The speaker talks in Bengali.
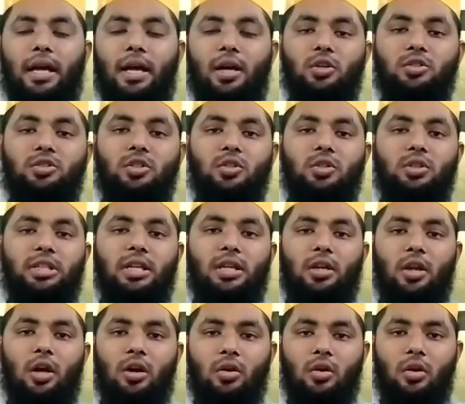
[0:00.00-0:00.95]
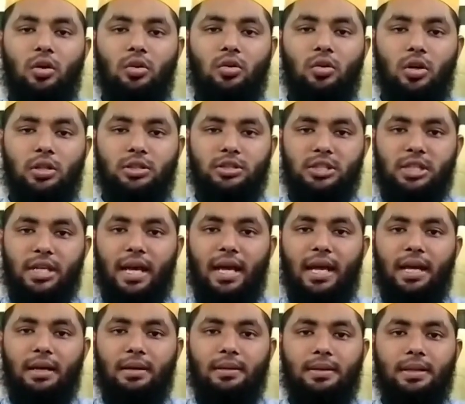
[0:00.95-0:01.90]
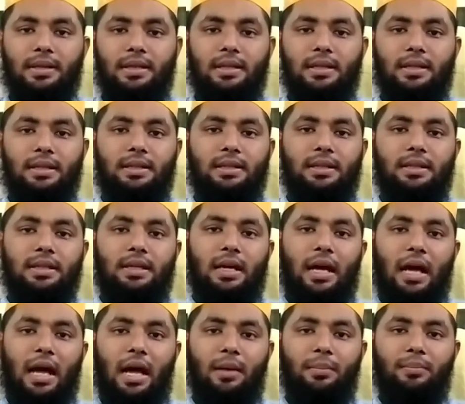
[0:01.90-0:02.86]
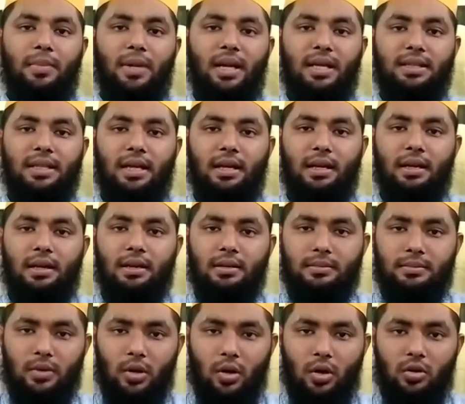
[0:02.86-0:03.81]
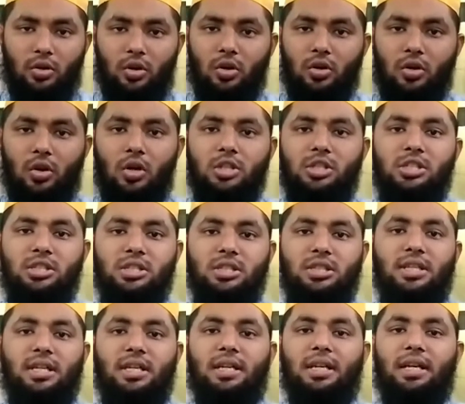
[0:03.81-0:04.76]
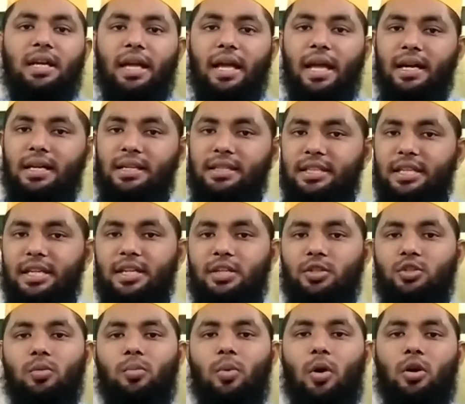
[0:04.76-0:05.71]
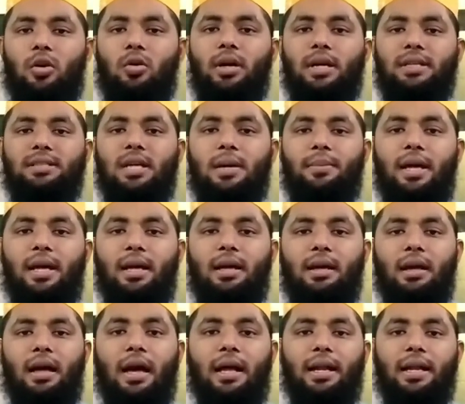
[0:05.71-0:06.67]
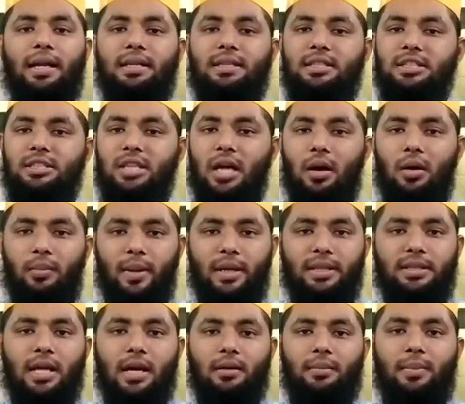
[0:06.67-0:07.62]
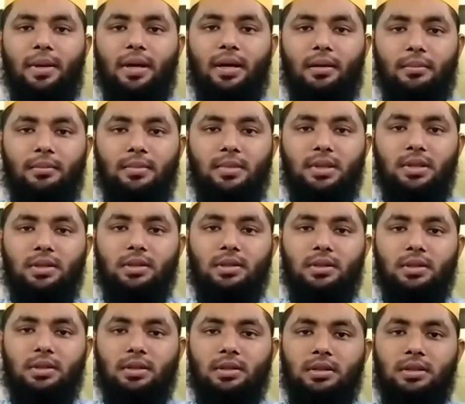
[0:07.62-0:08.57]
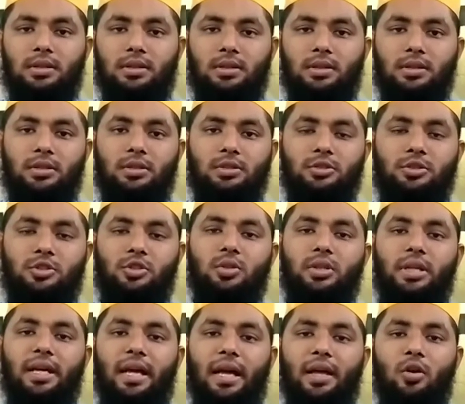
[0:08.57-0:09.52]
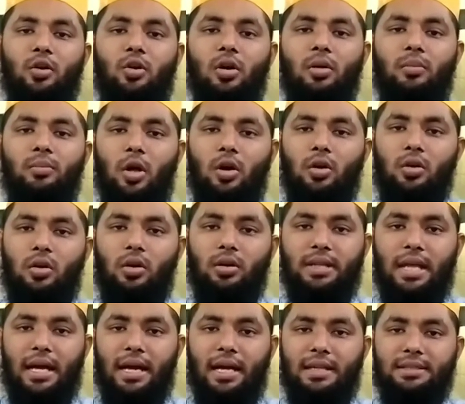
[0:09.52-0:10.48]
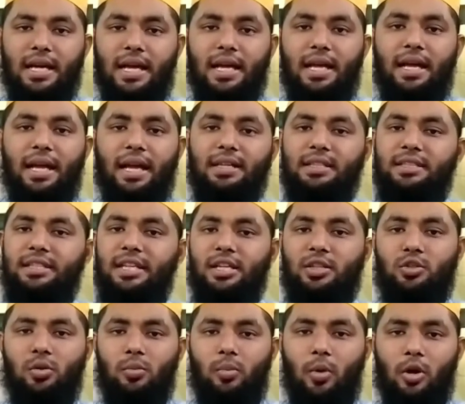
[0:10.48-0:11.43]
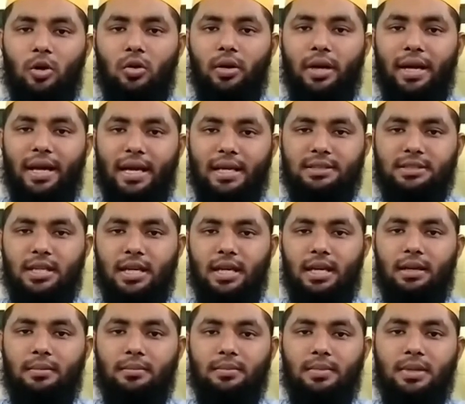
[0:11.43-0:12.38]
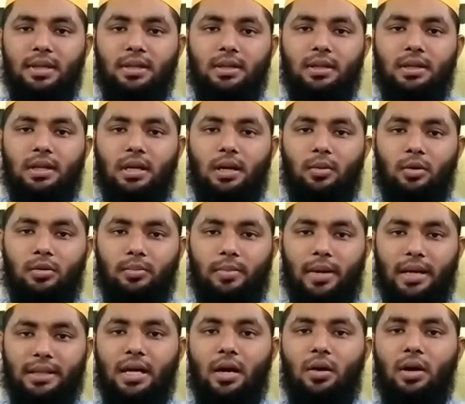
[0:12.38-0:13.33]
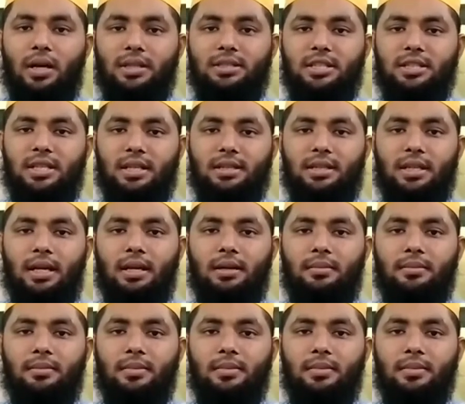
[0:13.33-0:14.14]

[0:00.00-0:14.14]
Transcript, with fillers: এই ওষুধটির লক্ষণ হচ্ছে আপনাদের অন্ডকোষ একটি একটু বড় হয়ে যাবে আর একটি স্বাভাবিক থাকবে যদি এরকম লক্ষণ দেখা যায় একটি একটু বড় হয়ে গেছে এবং ব্যথাও আছে সাথে